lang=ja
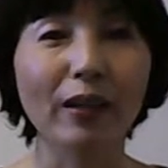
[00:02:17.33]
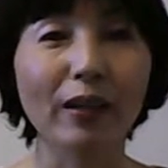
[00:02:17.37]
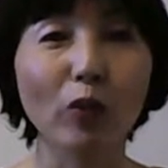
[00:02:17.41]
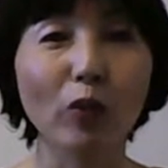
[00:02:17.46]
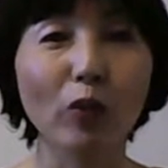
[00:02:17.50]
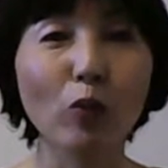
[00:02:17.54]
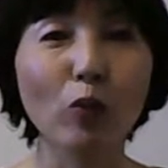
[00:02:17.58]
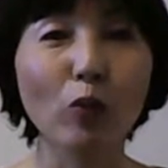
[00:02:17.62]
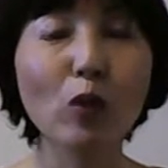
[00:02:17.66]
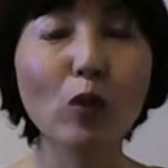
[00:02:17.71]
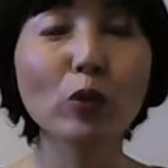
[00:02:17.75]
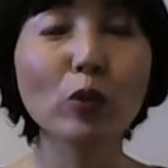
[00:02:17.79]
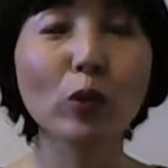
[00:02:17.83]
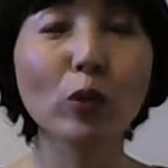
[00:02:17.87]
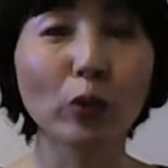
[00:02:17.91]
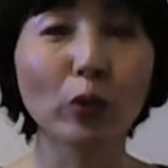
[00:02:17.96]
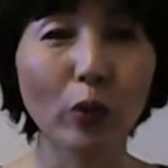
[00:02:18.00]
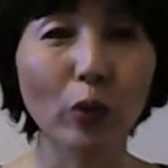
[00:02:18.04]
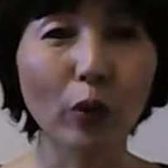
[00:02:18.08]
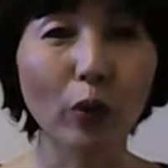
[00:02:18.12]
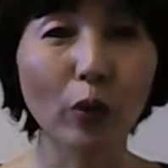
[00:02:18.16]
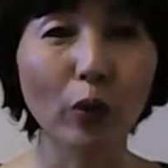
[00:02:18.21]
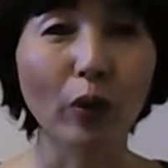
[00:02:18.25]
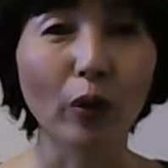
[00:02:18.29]
思うほ
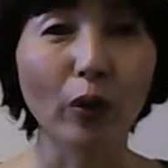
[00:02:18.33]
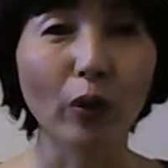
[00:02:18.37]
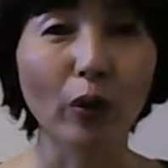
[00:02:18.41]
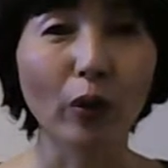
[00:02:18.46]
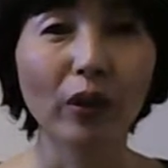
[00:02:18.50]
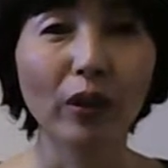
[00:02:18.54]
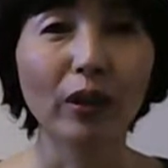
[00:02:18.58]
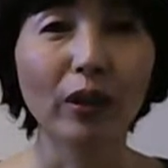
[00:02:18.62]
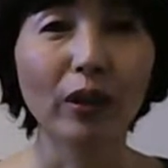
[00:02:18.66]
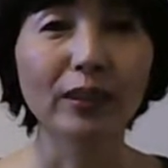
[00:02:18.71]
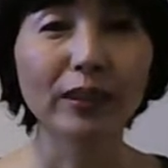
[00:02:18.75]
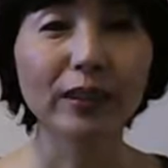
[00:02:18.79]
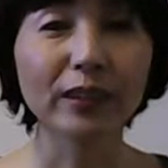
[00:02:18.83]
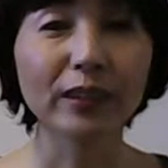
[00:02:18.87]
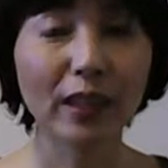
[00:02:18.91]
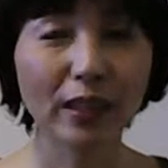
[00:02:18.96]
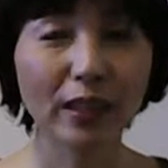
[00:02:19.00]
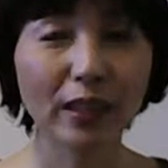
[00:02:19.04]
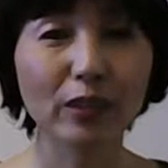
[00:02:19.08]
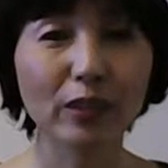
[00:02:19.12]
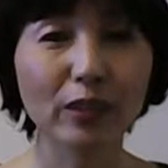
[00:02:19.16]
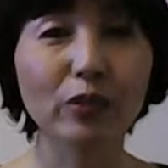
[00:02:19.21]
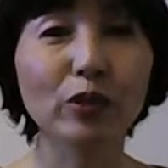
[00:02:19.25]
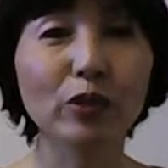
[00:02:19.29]
どさら
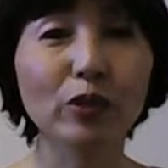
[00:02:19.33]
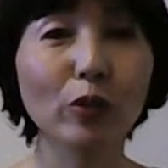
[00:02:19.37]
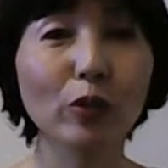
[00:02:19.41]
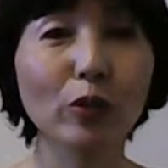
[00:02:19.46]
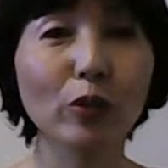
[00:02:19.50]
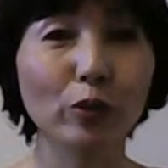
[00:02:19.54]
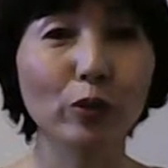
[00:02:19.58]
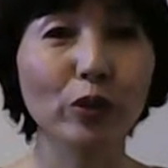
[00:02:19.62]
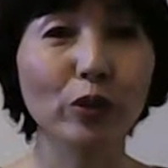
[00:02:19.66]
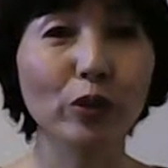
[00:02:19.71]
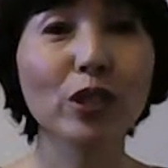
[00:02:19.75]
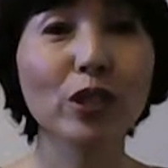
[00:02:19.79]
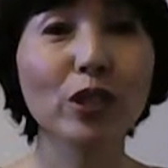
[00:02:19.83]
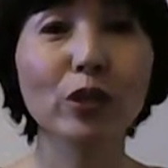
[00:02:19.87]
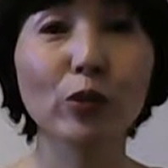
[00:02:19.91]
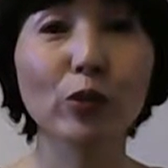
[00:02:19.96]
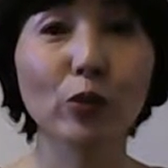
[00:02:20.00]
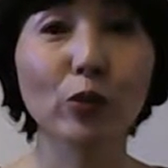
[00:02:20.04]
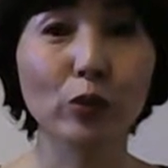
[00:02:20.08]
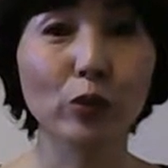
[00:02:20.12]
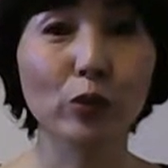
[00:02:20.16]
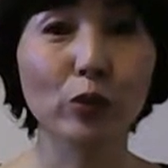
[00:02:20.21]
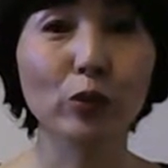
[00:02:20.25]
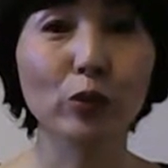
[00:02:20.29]
に強く意識
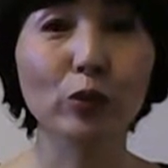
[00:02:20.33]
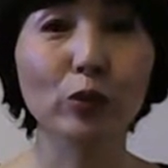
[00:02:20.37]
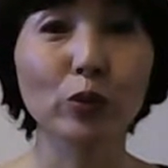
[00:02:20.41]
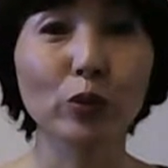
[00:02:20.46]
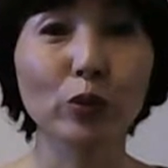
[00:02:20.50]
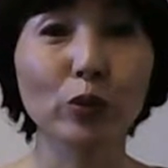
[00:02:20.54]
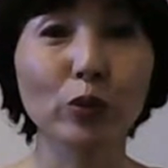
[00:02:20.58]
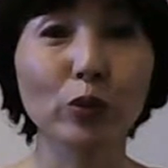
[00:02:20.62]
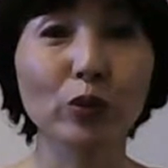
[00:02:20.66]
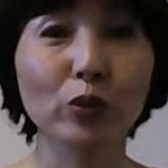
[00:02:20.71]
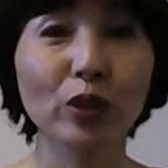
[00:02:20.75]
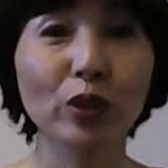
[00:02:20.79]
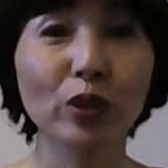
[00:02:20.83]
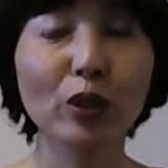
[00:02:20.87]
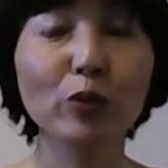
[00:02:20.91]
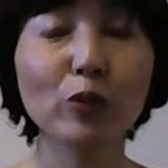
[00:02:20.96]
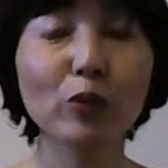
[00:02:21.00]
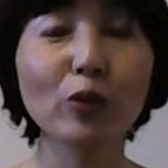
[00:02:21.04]
をするってい